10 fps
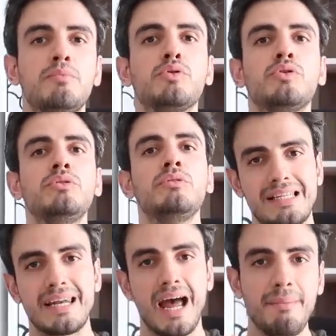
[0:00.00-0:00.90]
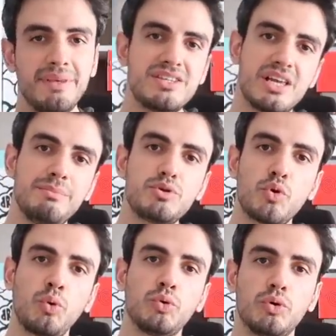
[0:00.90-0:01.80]
Bugün sizlere hem incelemiş
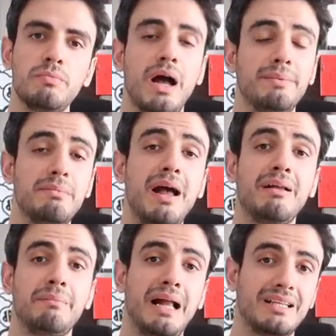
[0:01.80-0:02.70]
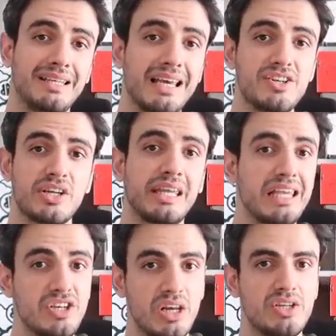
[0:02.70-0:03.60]
olduğum hem de belki gelecekte
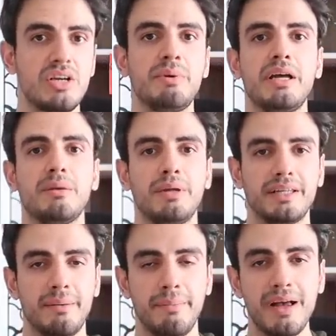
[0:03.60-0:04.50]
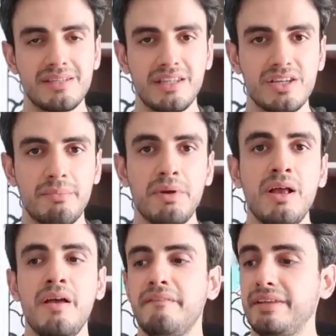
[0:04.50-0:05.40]
inceleyeceğim ayakkabılardan bahsedeceğim.
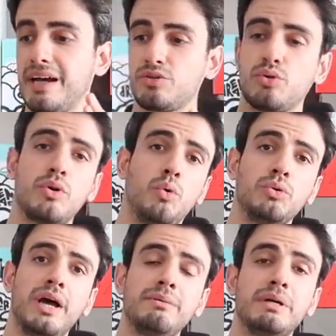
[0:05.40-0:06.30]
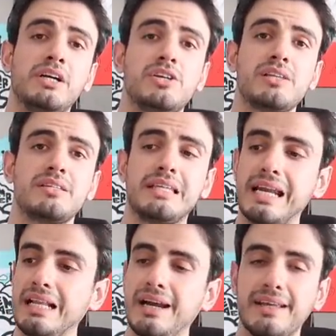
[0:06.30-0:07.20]
Ve daha sonra online bakacağız.
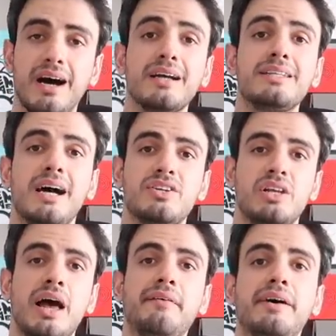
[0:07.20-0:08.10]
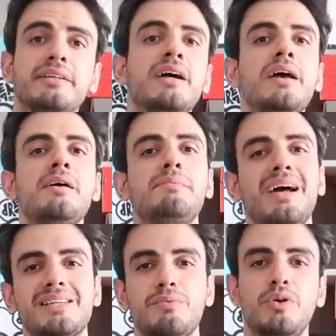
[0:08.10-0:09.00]
Nerelerde hangi tercihler var.
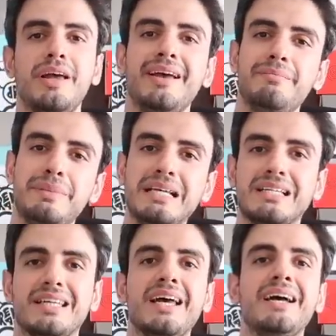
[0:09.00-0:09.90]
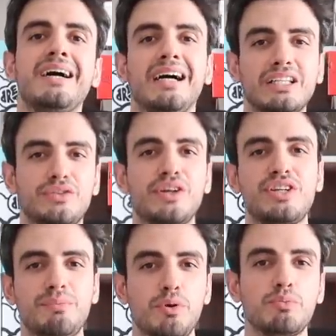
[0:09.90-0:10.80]
Biraz böyle birlikte alışveriş
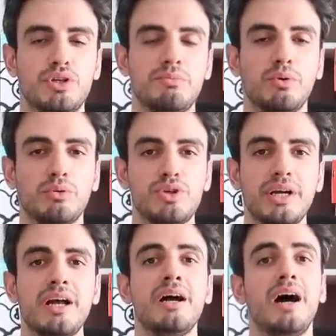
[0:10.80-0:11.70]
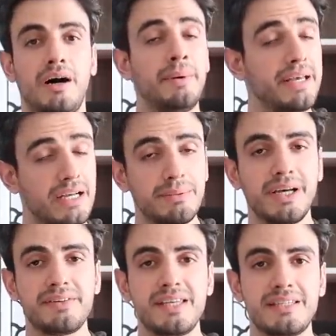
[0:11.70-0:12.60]
yapıyormuş gibi olacak. Ama ayakkabı
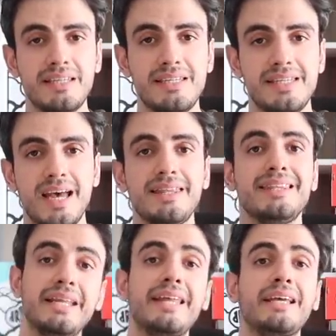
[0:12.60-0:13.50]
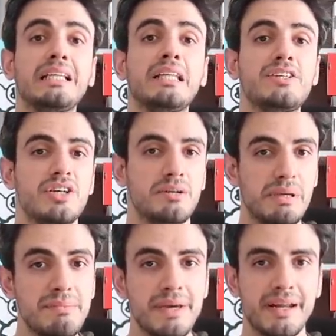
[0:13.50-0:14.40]
tavsiyesi isteyen, nereden alınacağını
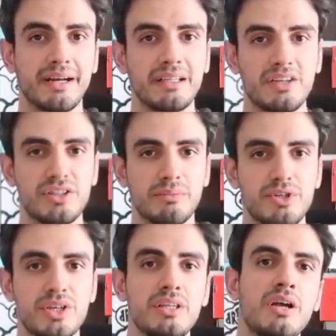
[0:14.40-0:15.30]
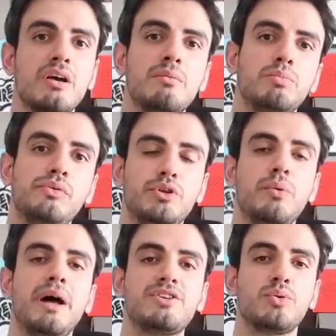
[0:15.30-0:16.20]
bilmeyen arkadaşlarım için bu
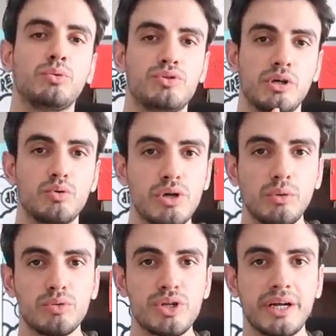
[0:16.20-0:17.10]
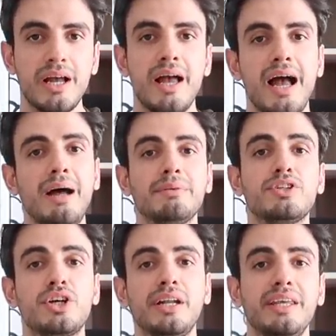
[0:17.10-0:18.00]
video bence oldukça güzel olacak hem de
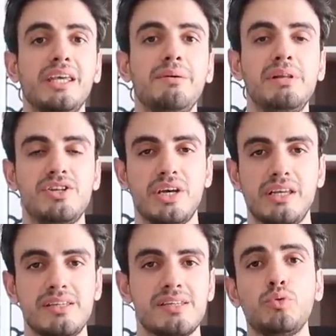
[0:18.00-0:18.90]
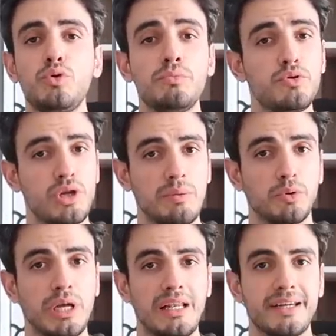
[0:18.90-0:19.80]
dışarıda giyebileceğiniz uygun bütçeli
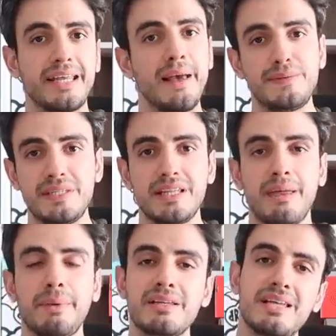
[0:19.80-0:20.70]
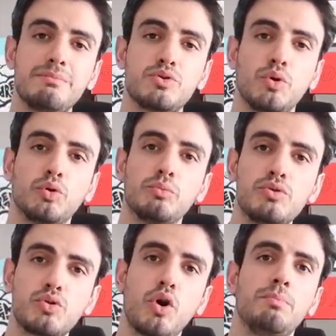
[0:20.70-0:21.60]
modellerin hepsinden bahsetmiş
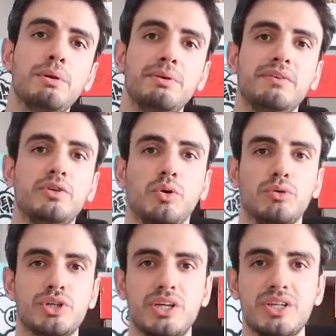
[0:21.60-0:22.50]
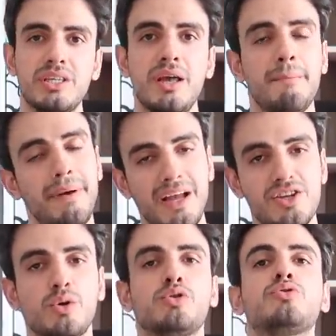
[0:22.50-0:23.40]
olduğumuz komple bir video olacağı için
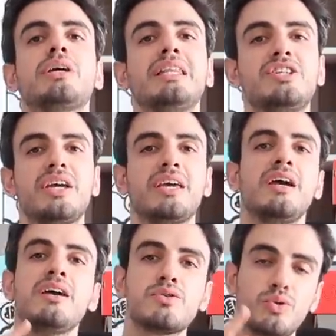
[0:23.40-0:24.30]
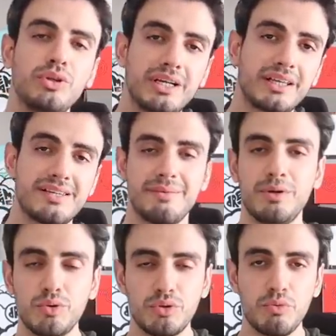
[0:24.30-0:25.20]
bence hoşunuza gidecek. Sonuna kadar
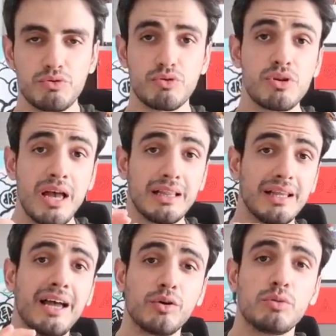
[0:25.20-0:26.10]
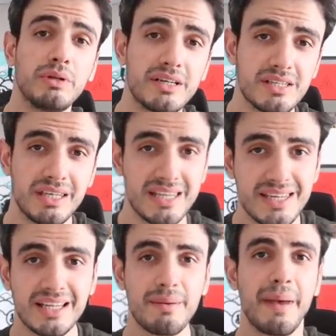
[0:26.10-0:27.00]
izlemeyi unutmuyorsunuz. Like yorumlarınızı
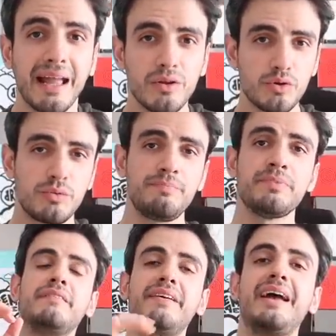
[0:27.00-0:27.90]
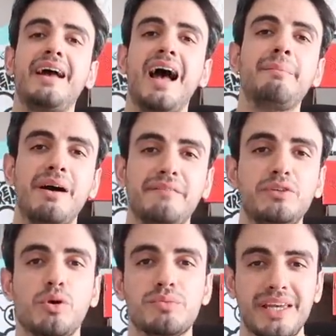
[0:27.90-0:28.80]
kesinlikle bekliyorum. Ve hemen
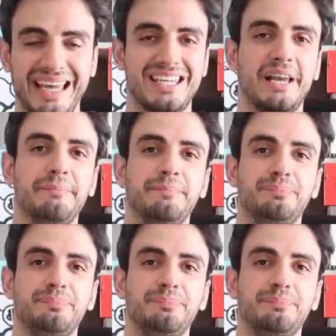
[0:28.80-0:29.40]
videomuza geçelim.